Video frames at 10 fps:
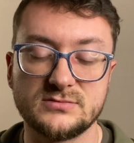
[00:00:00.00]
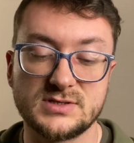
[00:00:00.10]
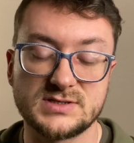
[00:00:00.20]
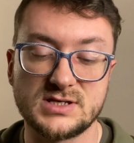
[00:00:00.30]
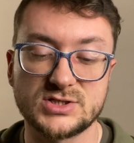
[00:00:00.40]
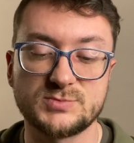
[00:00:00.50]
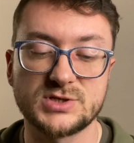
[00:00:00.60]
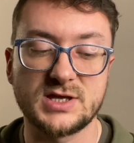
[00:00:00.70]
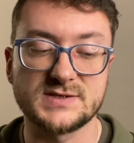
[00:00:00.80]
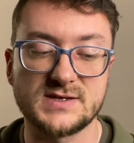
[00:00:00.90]
Znasz
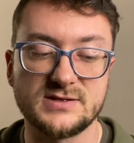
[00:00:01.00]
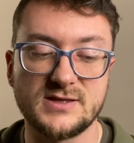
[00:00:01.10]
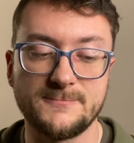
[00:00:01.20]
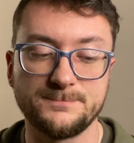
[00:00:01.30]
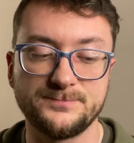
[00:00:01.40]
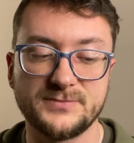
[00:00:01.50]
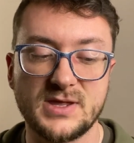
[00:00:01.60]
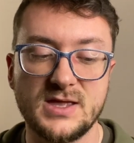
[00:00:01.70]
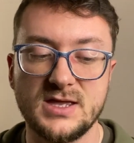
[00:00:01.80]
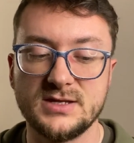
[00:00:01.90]
przykazania.
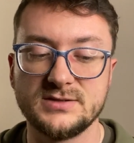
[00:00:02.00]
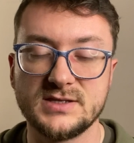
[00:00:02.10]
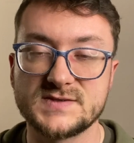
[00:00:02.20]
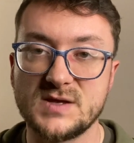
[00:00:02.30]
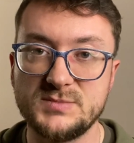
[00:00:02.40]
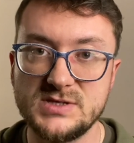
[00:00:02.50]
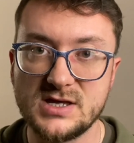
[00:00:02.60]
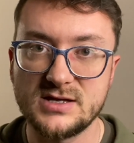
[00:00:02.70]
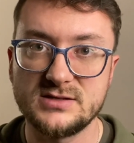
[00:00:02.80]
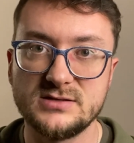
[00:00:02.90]
Nie
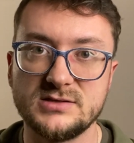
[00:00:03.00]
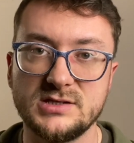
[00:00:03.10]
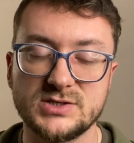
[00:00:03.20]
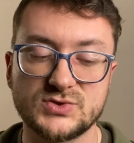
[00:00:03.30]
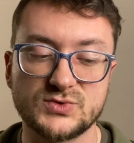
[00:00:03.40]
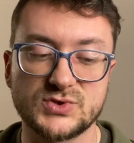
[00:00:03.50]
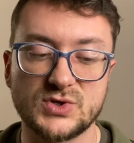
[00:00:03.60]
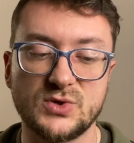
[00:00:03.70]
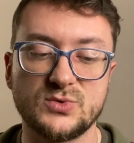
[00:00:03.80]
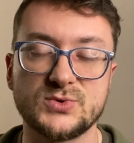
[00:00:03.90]
zabijaj, nie
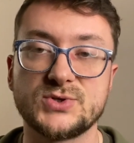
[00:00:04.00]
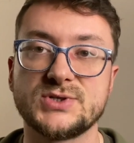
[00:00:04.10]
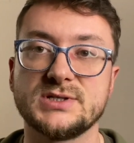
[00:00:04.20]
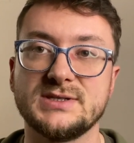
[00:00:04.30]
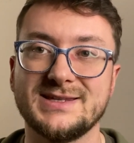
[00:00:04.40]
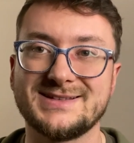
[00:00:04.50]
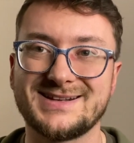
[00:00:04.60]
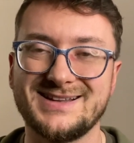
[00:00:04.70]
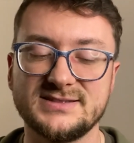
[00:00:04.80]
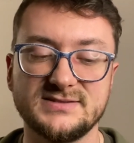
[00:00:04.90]
cudzołóż, nie
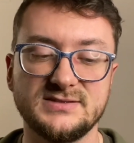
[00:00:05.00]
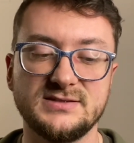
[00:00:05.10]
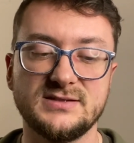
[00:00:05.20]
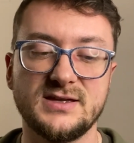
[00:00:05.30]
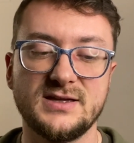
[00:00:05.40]
kradnij,